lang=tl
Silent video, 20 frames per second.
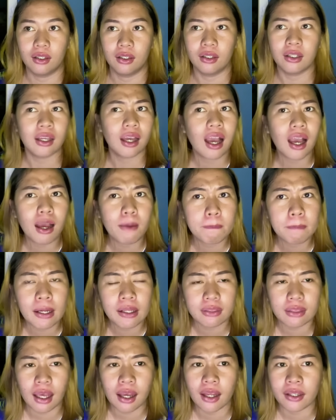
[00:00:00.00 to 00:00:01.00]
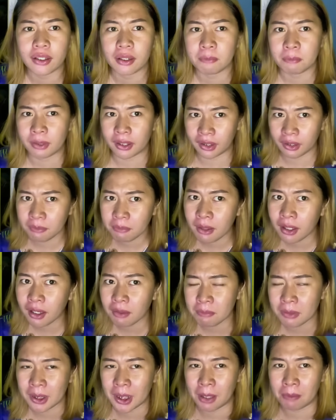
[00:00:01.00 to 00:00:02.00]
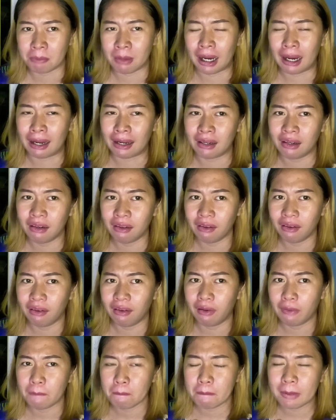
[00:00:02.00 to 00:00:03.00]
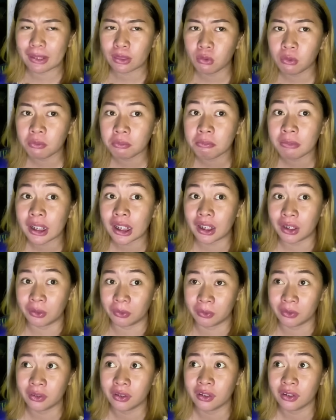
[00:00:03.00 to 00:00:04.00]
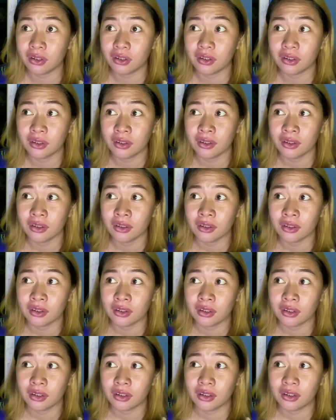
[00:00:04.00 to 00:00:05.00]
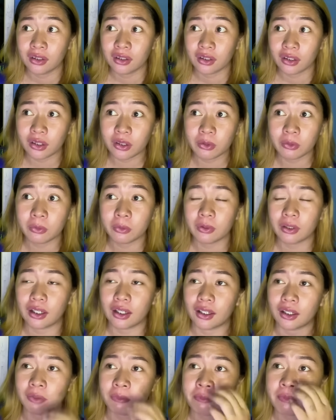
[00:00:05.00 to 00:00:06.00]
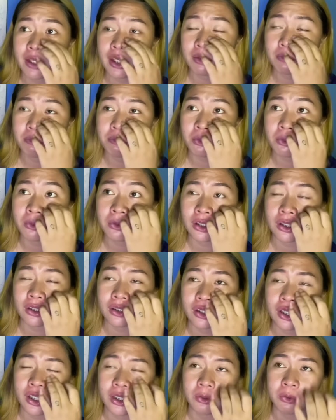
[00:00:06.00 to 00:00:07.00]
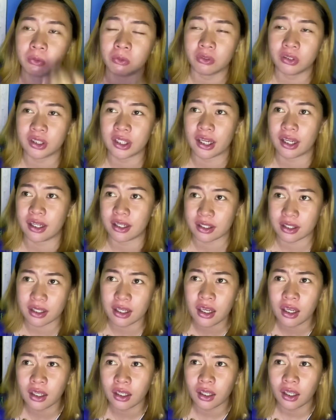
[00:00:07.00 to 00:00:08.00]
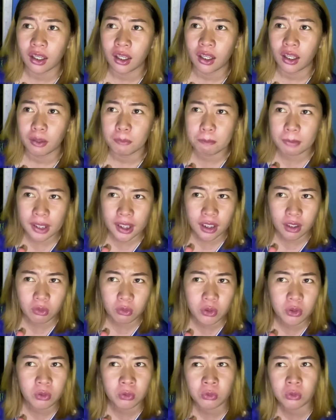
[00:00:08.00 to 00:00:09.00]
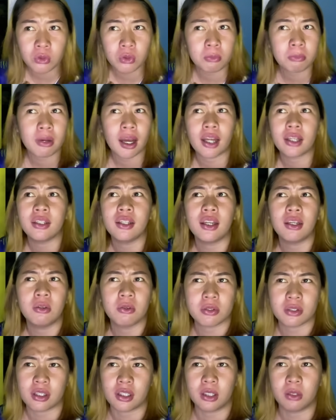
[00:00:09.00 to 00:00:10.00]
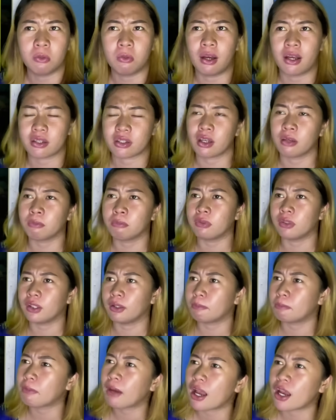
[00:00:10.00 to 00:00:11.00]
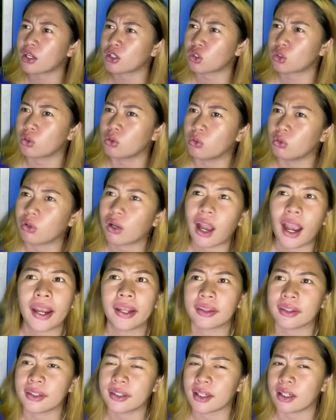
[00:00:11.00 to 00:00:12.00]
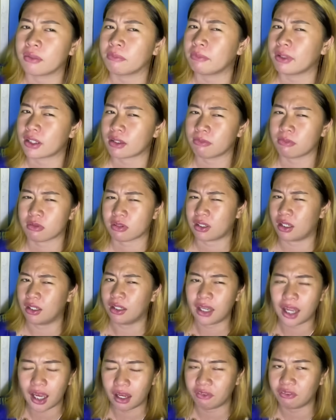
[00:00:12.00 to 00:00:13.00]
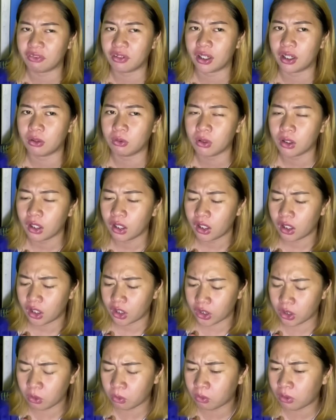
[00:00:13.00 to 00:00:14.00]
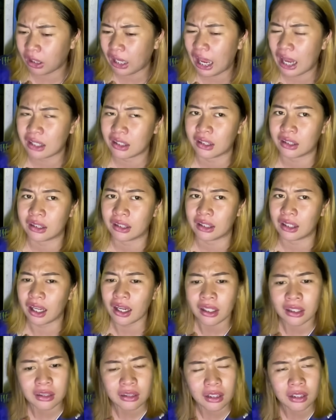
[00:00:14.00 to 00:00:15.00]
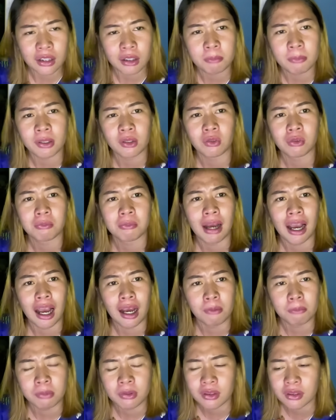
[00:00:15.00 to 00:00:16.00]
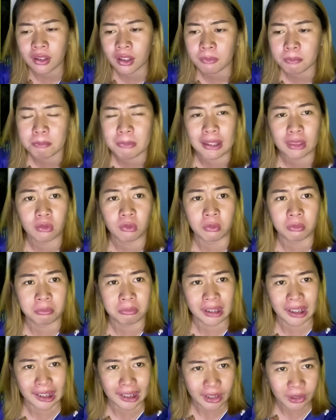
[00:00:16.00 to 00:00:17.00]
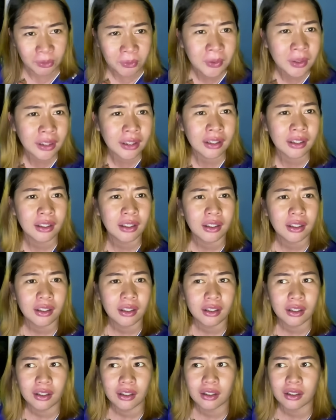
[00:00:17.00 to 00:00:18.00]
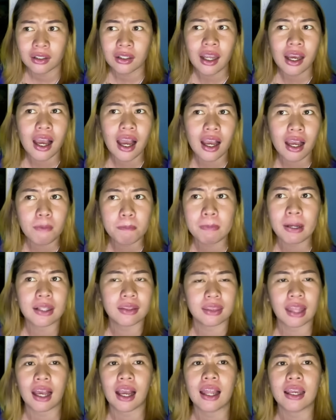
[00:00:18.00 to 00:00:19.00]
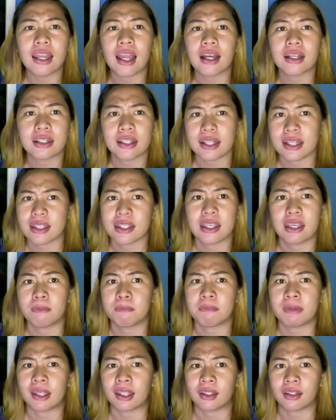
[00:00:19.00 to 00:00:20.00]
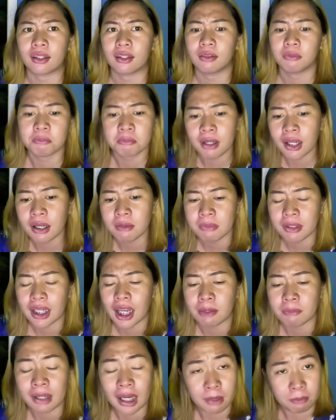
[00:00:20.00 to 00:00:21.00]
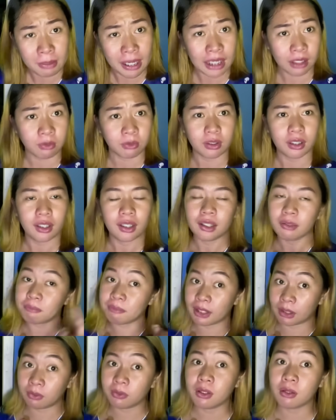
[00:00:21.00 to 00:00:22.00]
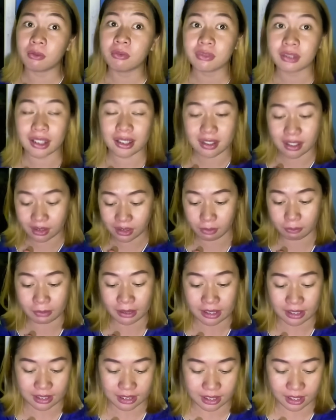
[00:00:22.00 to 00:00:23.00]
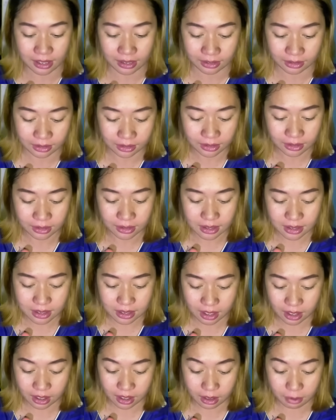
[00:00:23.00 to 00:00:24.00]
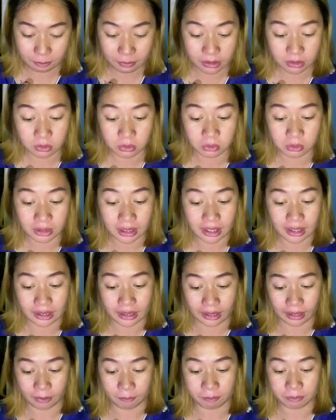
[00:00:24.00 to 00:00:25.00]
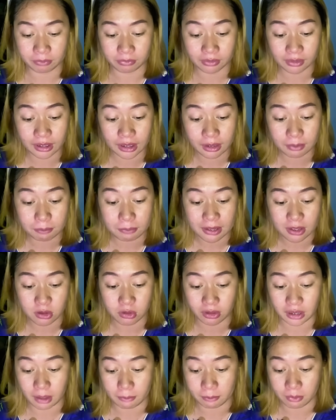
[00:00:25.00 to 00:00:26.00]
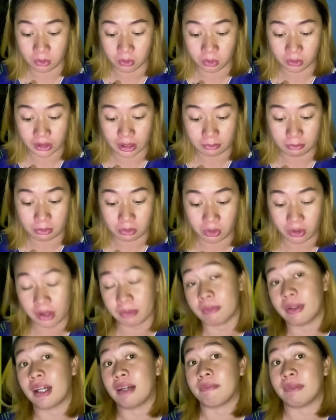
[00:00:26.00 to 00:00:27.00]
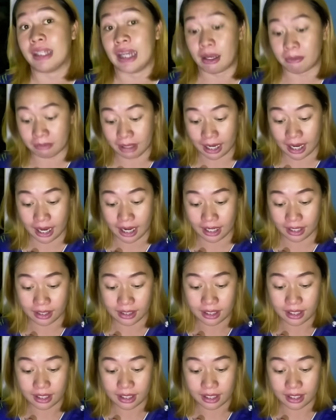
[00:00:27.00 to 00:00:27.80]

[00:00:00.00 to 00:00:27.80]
Nakakapagtaka naman, mga minamahal, 7 million yung uh, miyembro ng KOJC pero yung dumadalo sa liwasang Bonifacio, kahit dyan mismo sa Davao, yung rally nila hindi naman umaabot ng 7 milyon. Nakakapagtaka lang isipin, mga minamahal. Pero mayroon akong isang napansin sa pag-uugali ni Pastor Apollo Kibuloy, mga minamahal.